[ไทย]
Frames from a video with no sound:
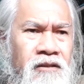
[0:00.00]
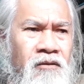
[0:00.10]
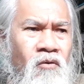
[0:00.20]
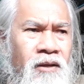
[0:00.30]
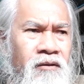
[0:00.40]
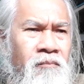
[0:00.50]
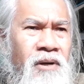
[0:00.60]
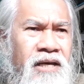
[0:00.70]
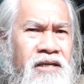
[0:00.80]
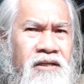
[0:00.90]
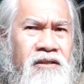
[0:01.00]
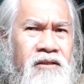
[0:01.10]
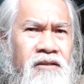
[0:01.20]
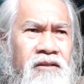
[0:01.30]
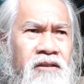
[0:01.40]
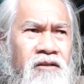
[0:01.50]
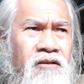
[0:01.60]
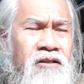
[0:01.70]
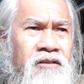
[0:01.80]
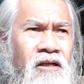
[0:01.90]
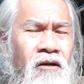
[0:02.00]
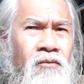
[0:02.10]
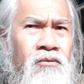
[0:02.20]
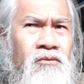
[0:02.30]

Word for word: กลางวันก็ไปก็ขึ้นเขา